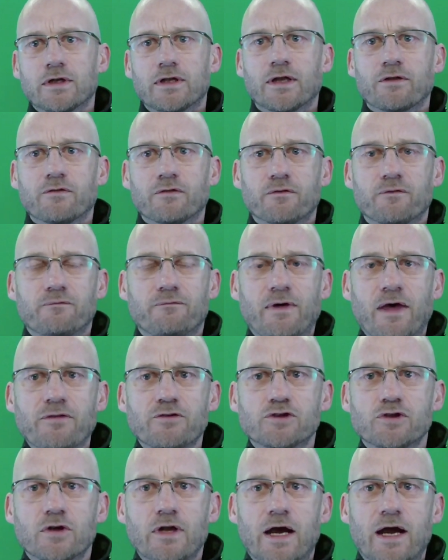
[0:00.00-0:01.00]
dass es
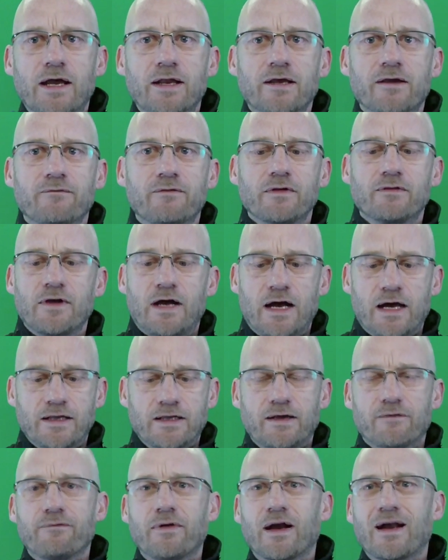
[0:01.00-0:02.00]
fast schon eine gewisse Art
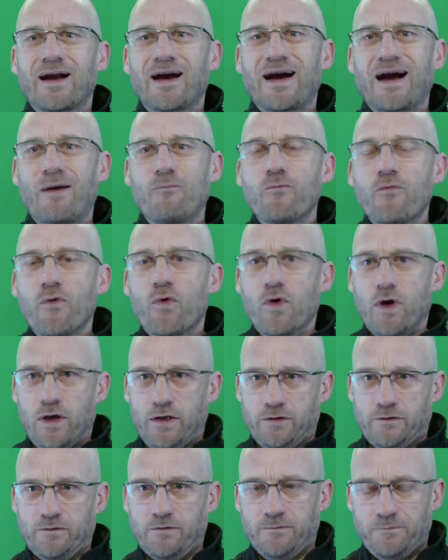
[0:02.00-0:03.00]
der Verkrampfung
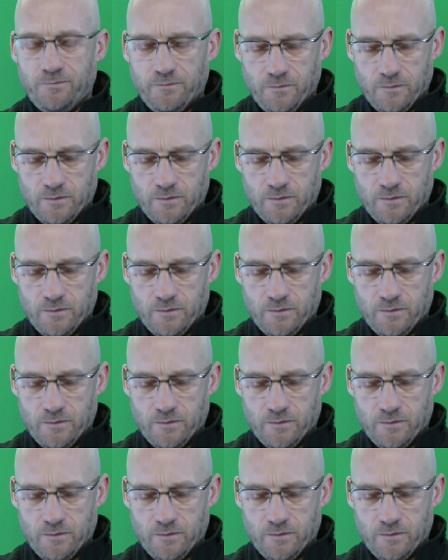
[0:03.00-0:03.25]
ist.